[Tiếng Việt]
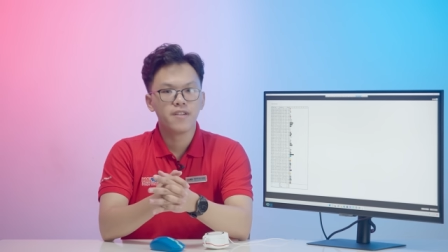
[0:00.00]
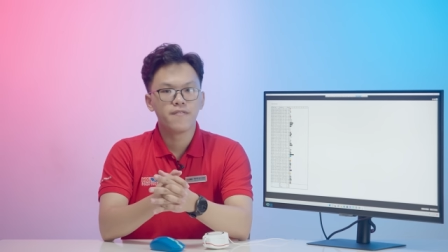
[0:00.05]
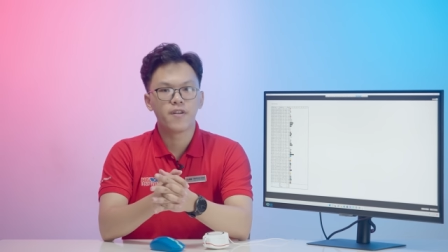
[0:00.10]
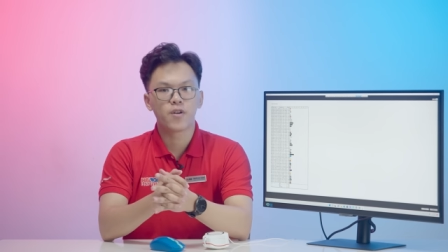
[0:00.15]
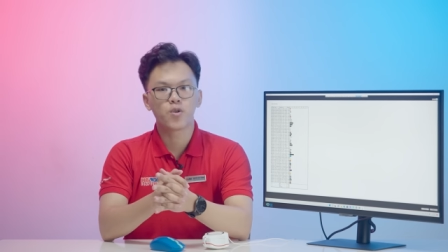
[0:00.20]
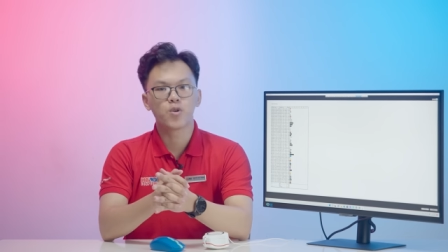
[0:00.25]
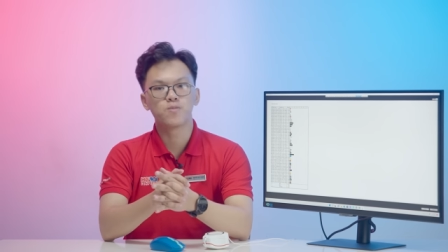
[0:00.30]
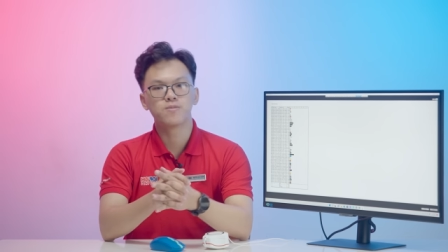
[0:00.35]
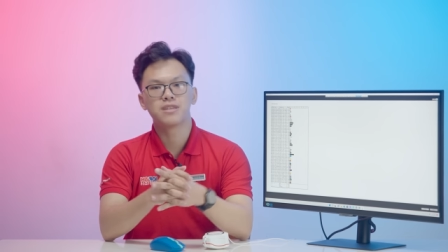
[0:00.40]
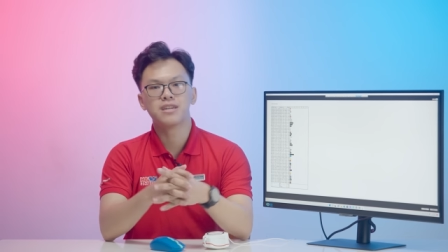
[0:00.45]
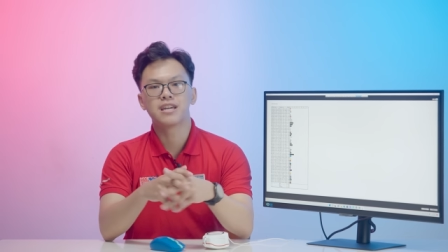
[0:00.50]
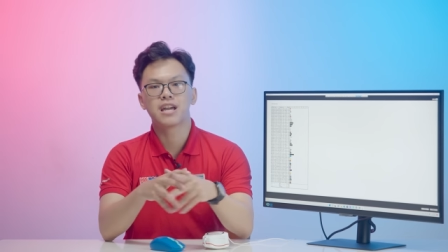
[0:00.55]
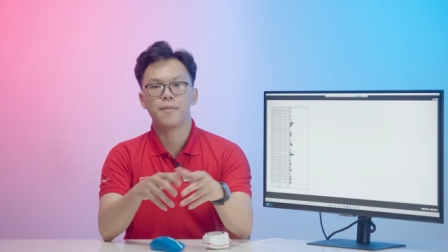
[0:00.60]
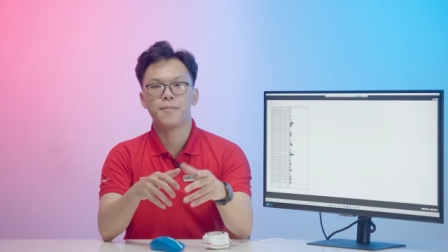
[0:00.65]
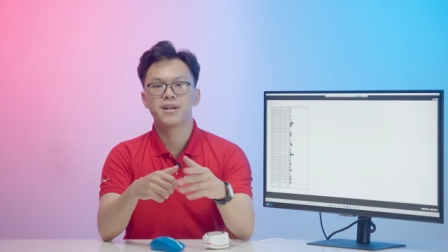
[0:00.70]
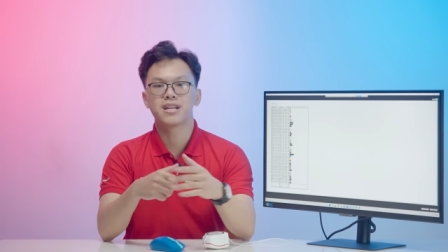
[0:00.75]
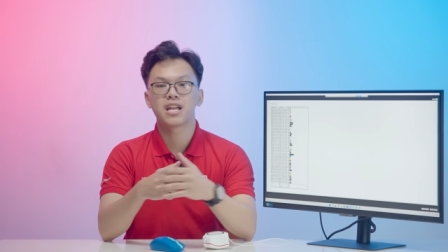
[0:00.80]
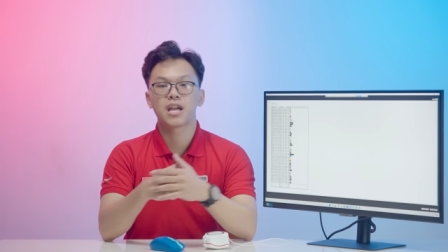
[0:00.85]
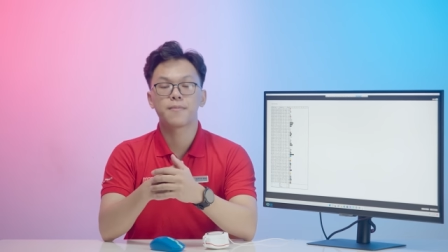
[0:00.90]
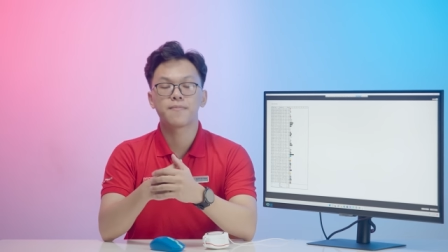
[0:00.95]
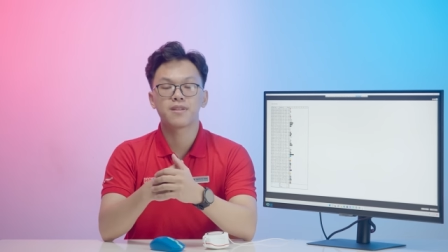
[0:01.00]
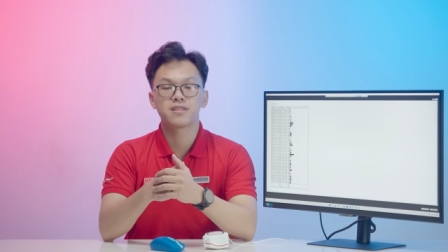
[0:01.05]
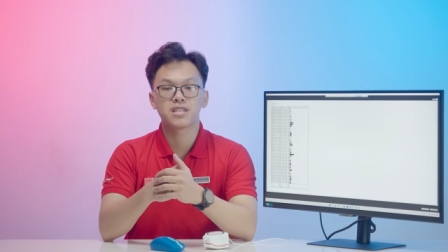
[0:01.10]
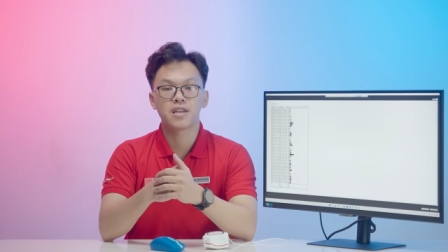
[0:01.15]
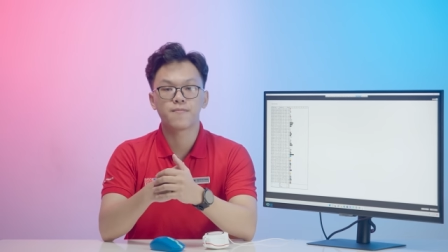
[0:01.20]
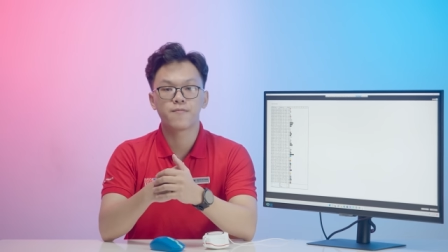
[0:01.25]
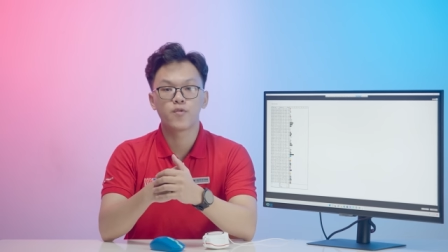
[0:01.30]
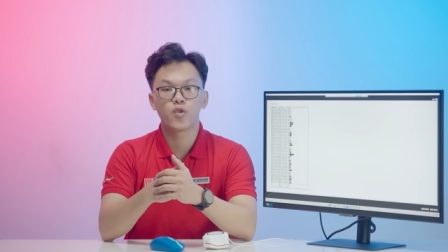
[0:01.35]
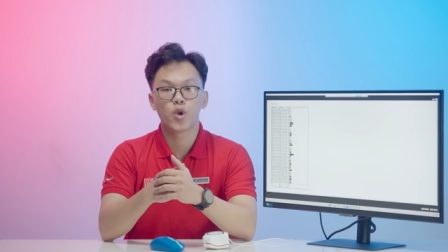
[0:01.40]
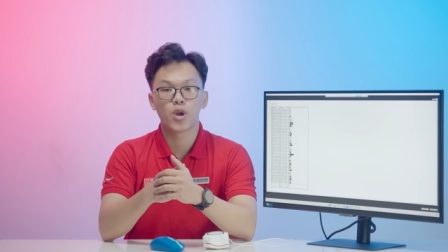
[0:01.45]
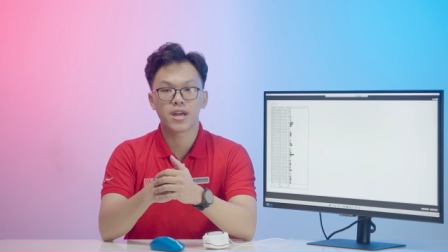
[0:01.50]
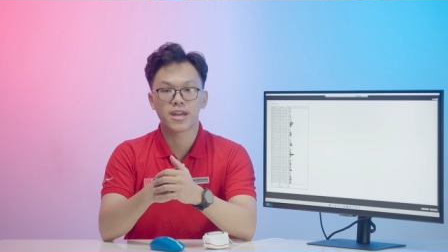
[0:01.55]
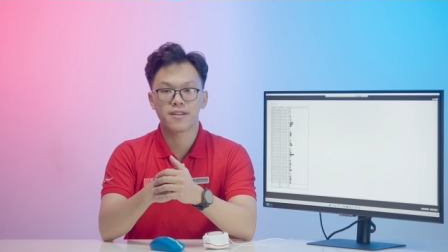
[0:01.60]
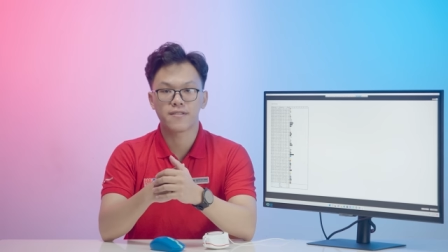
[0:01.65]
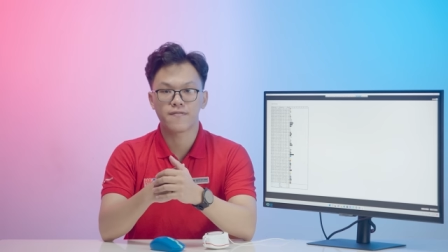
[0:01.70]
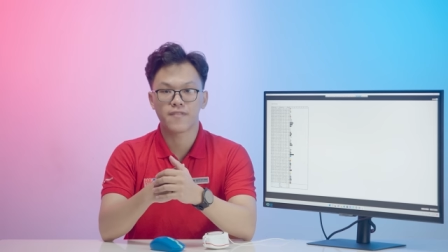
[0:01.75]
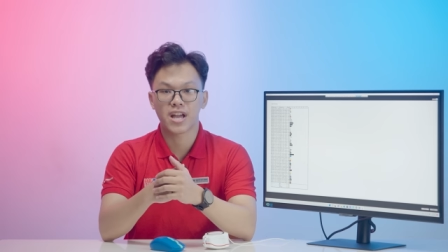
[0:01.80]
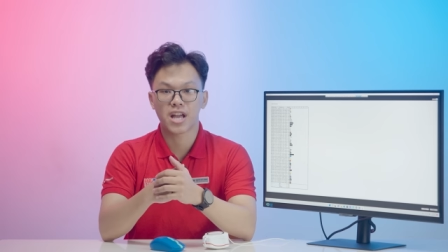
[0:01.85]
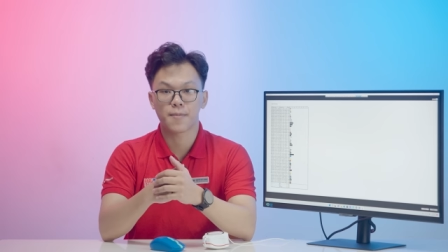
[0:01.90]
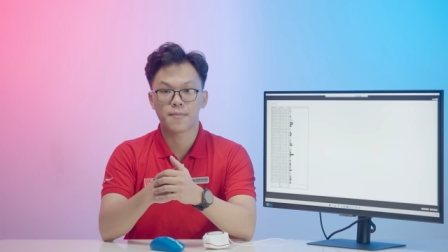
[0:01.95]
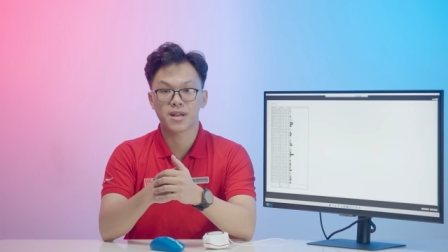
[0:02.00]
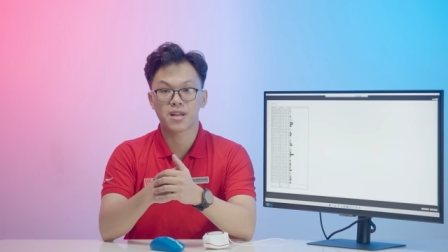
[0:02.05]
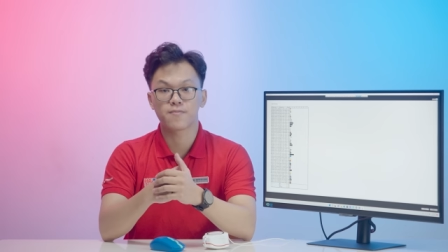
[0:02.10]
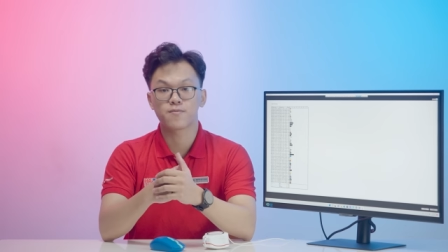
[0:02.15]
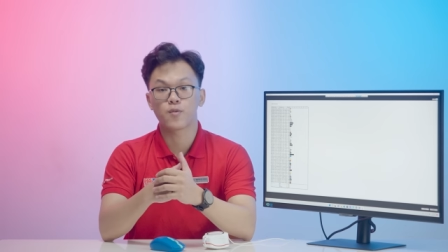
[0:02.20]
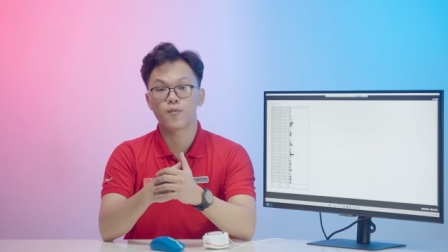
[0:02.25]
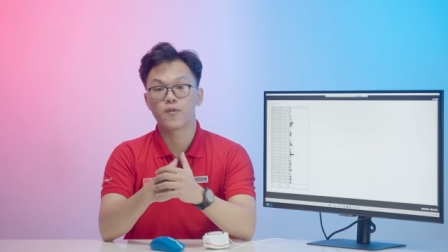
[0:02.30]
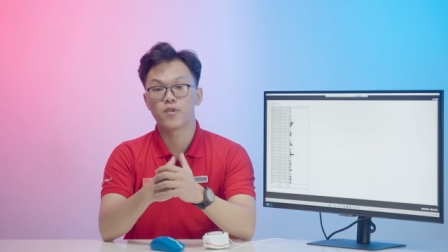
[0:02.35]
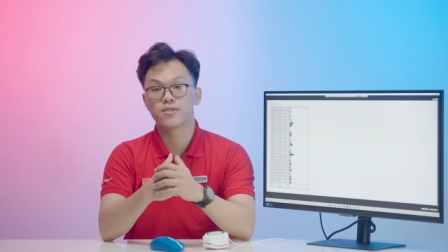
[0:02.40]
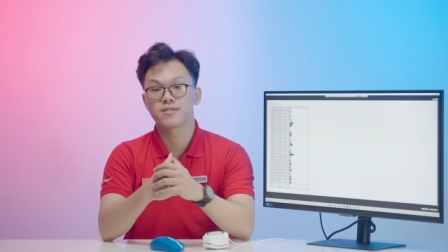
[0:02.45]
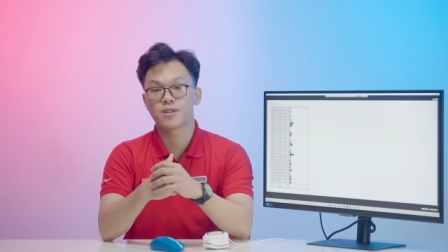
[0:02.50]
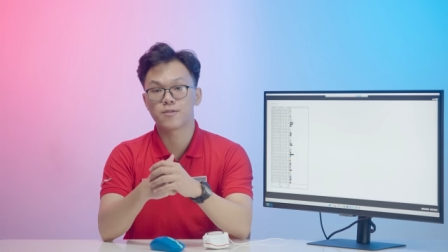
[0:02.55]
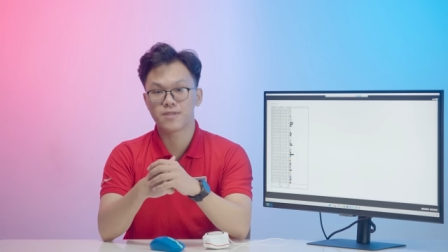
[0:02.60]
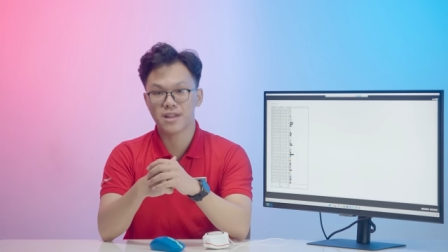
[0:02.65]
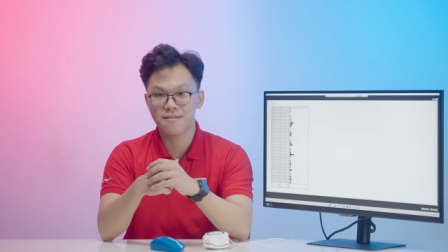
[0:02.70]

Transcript: Và cuối cùng thì cảm ơn anh em đã xem video này và hẹn gặp anh em tại một video sau